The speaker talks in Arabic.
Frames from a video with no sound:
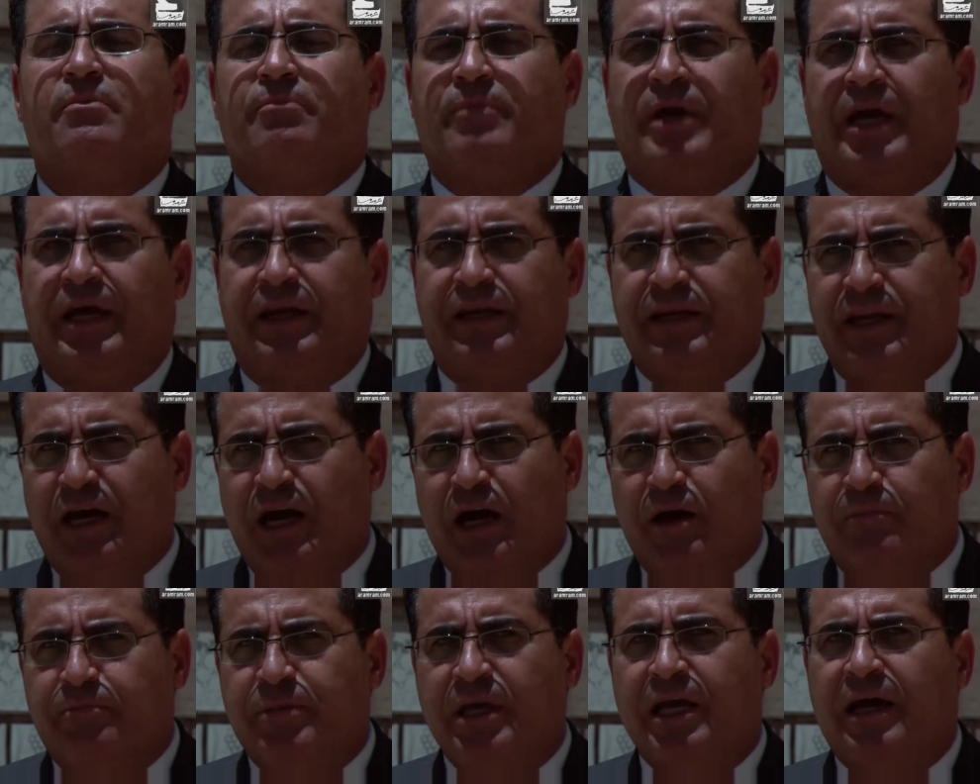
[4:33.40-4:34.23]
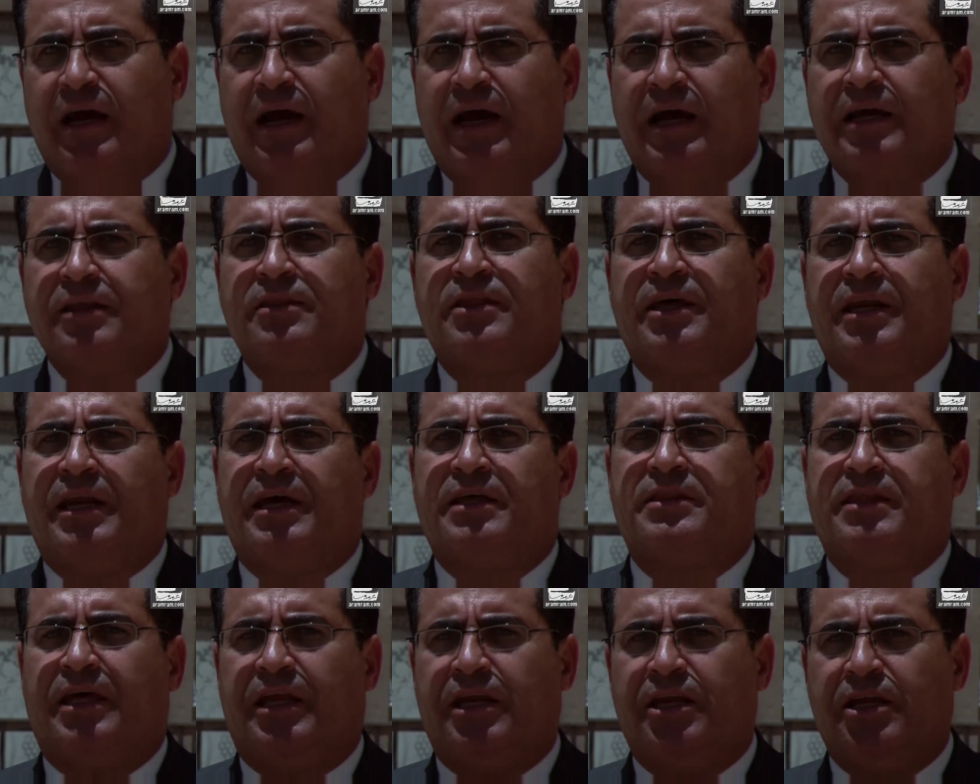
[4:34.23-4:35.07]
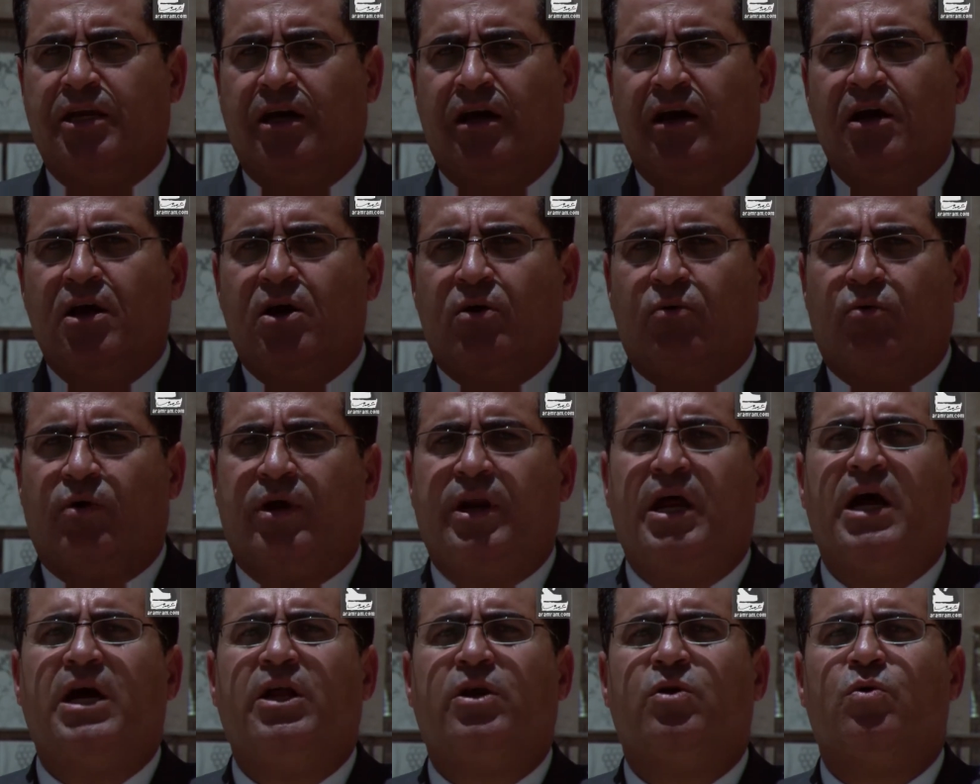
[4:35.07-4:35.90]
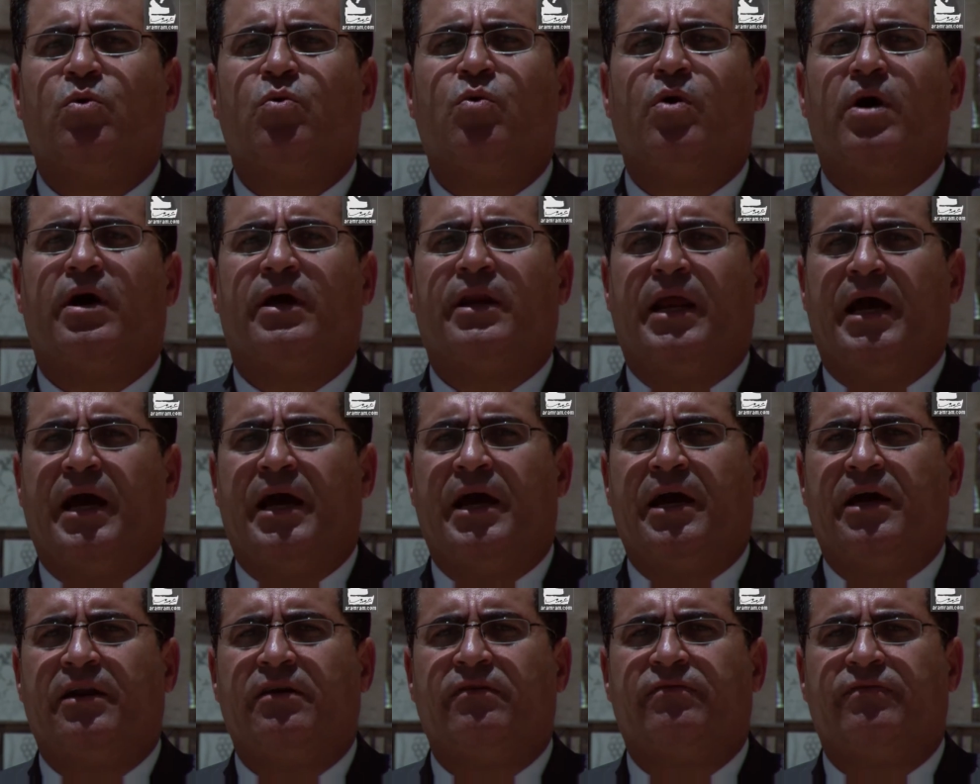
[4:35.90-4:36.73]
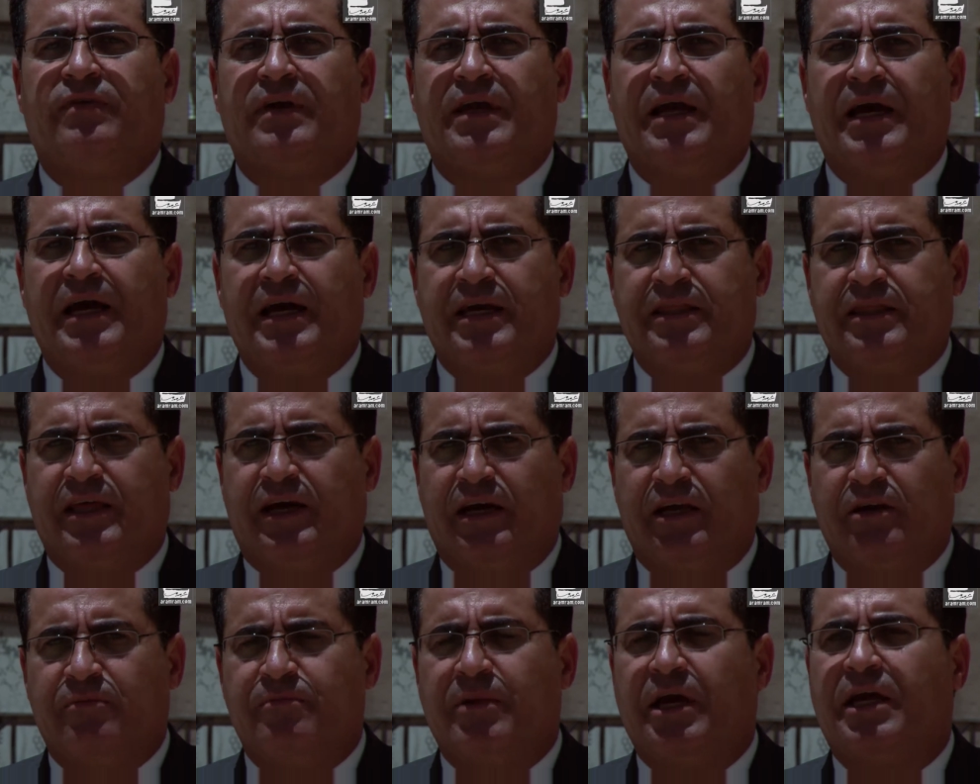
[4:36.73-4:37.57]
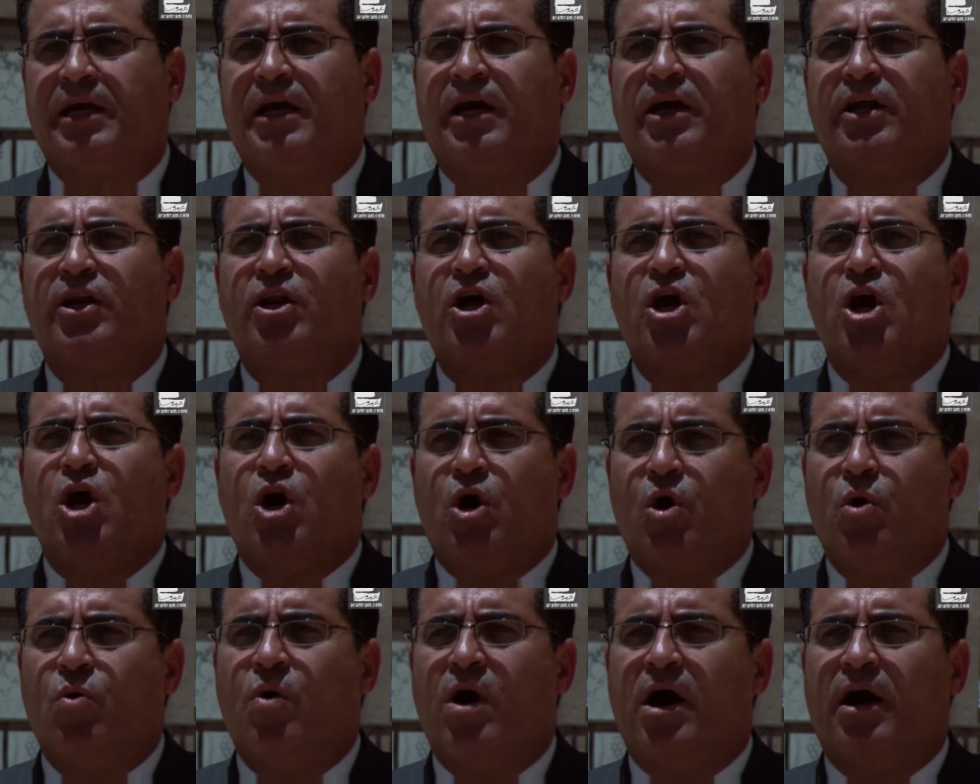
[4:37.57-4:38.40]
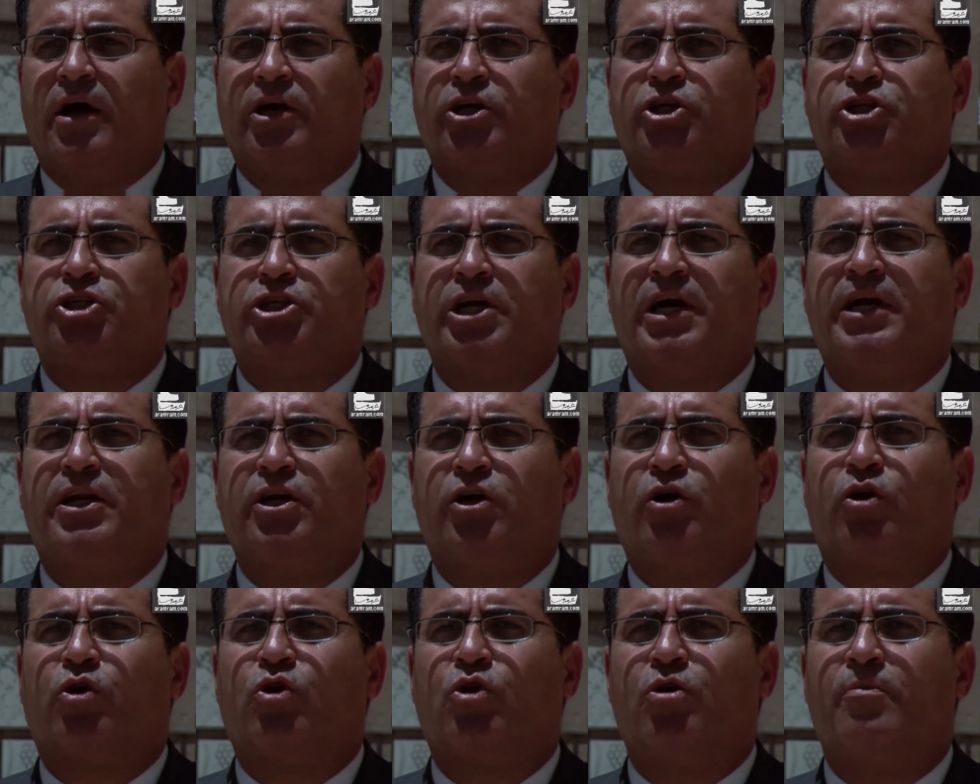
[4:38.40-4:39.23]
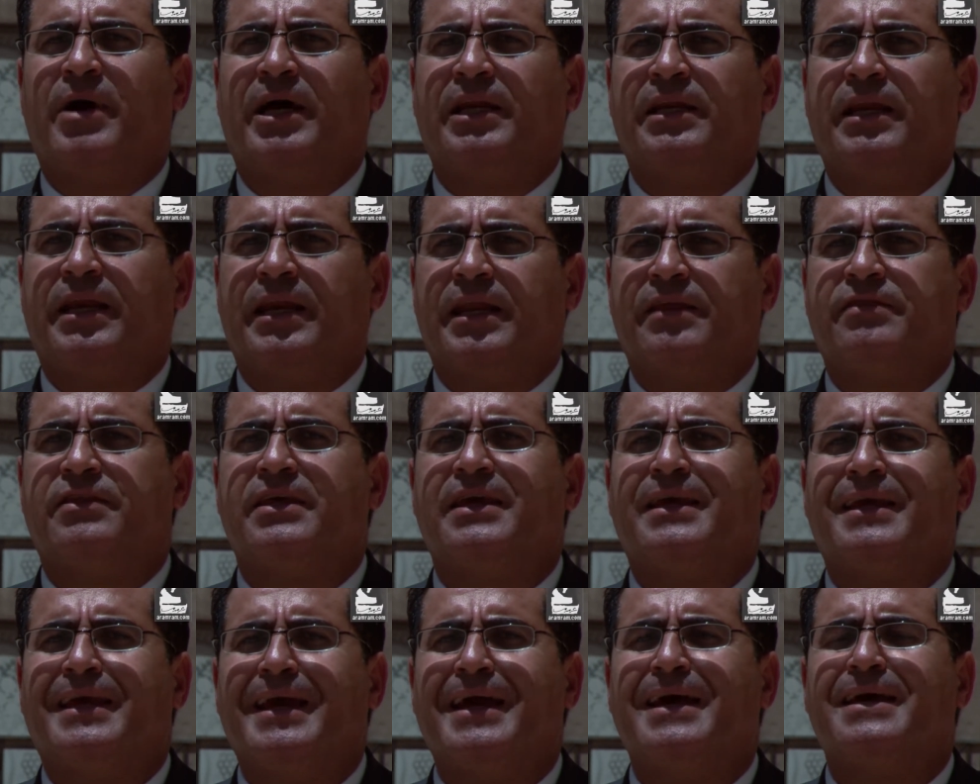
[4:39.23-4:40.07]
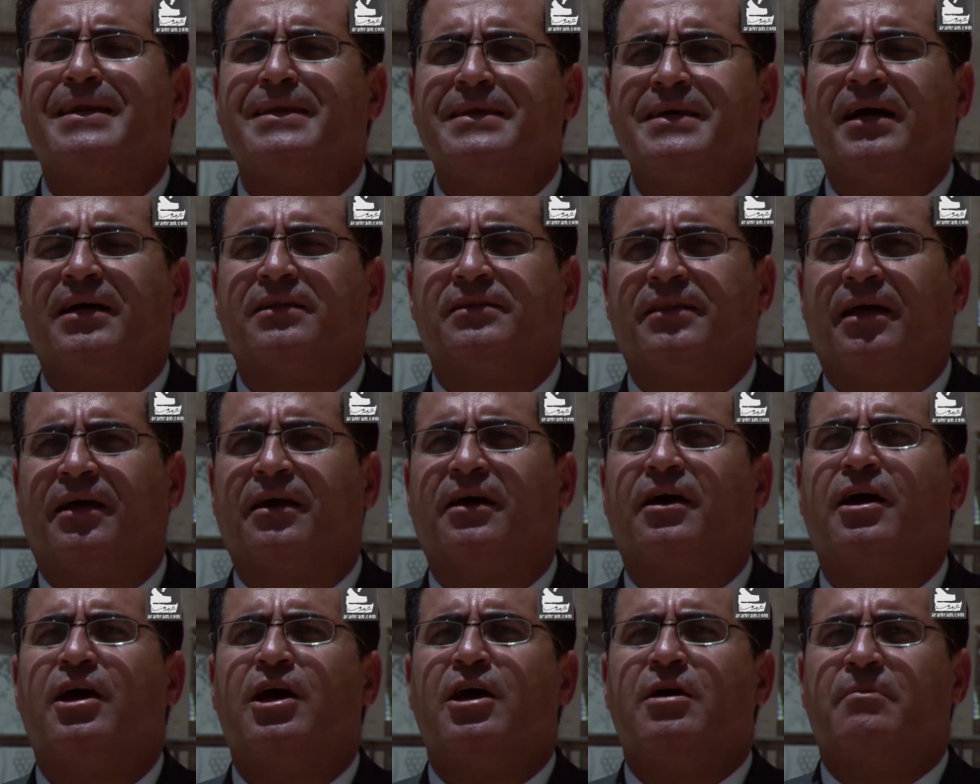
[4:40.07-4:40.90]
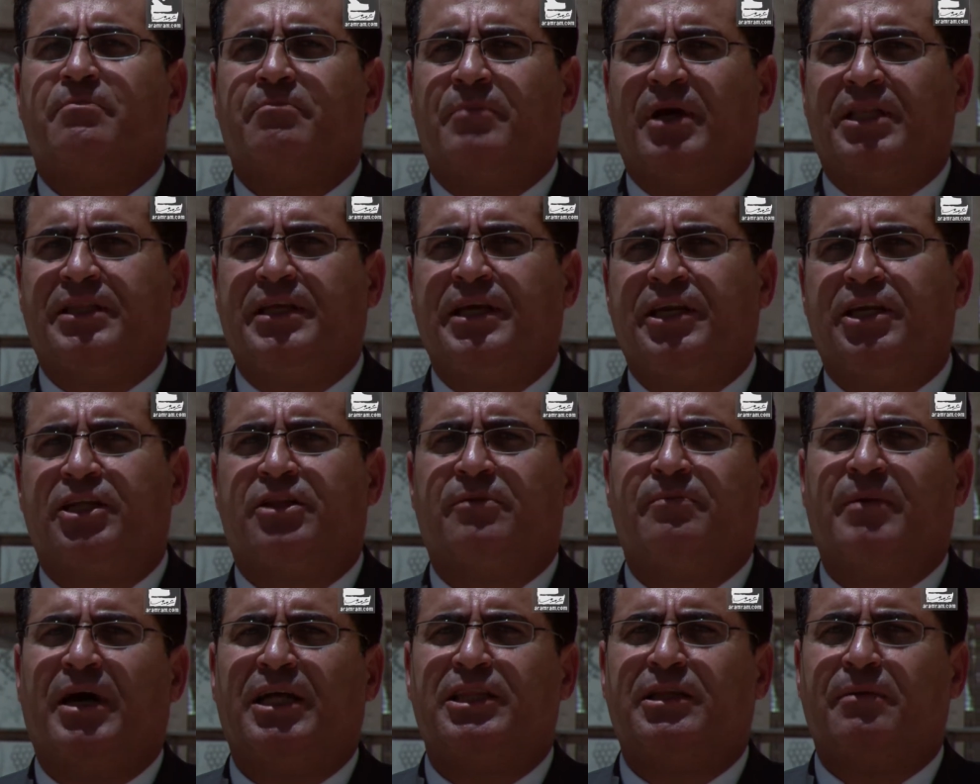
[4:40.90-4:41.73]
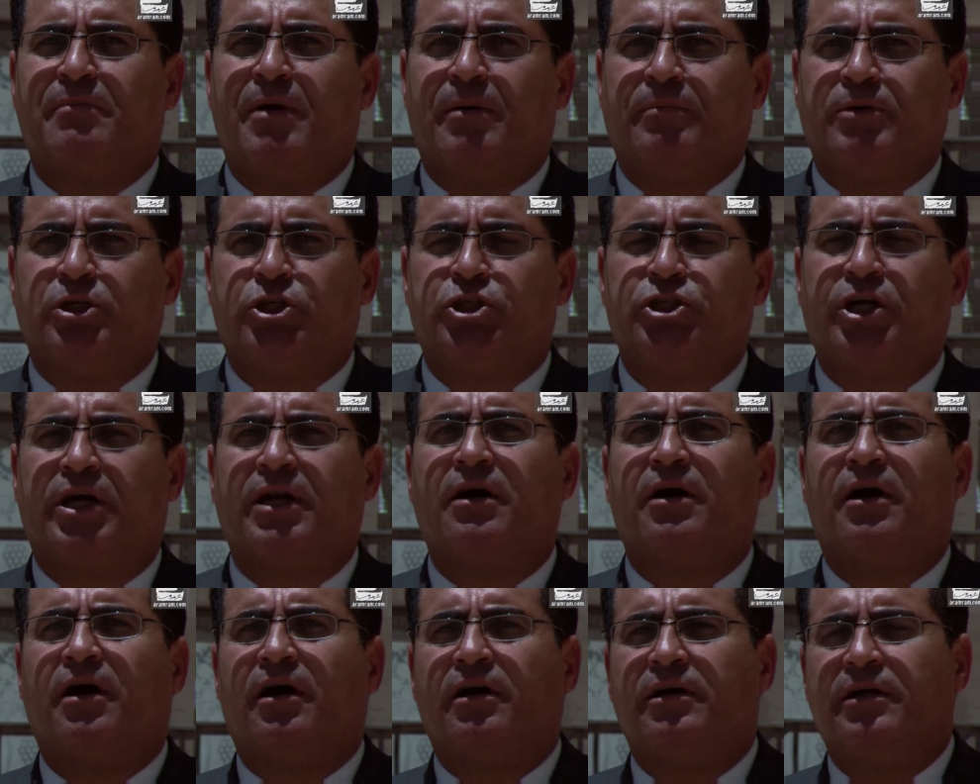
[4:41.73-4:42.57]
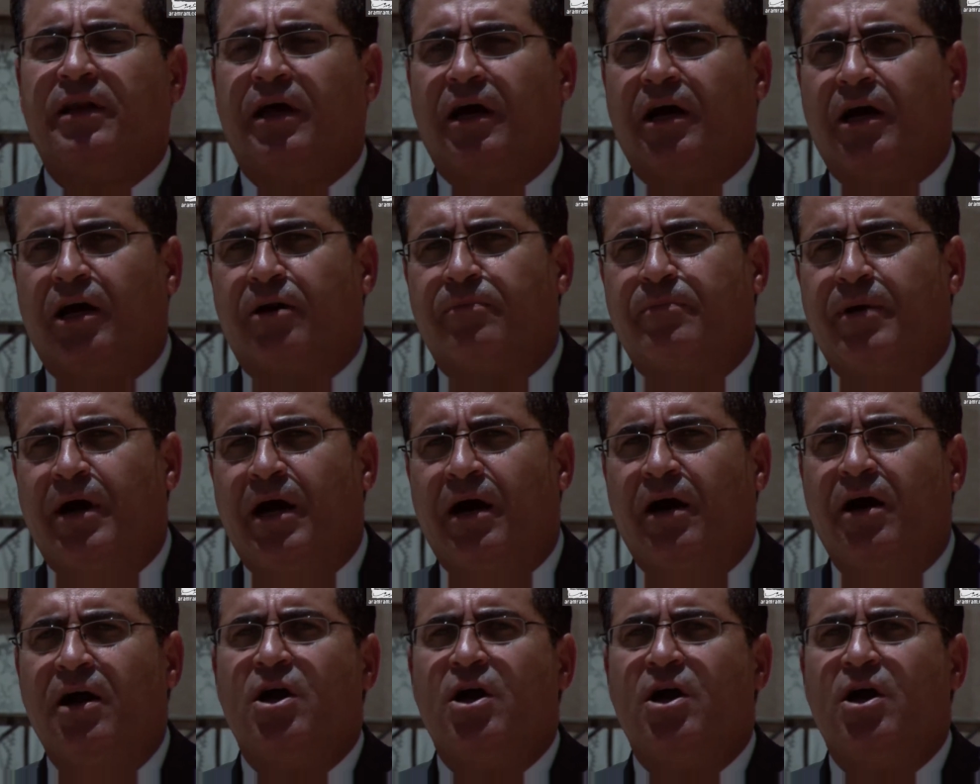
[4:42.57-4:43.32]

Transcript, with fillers: بأنها بيئة أيضا أثرية ونحن الآن في هذا المكان هو الشارع الروماني الذي كان يخترق مدينة مادبة من شرقها إلى غربها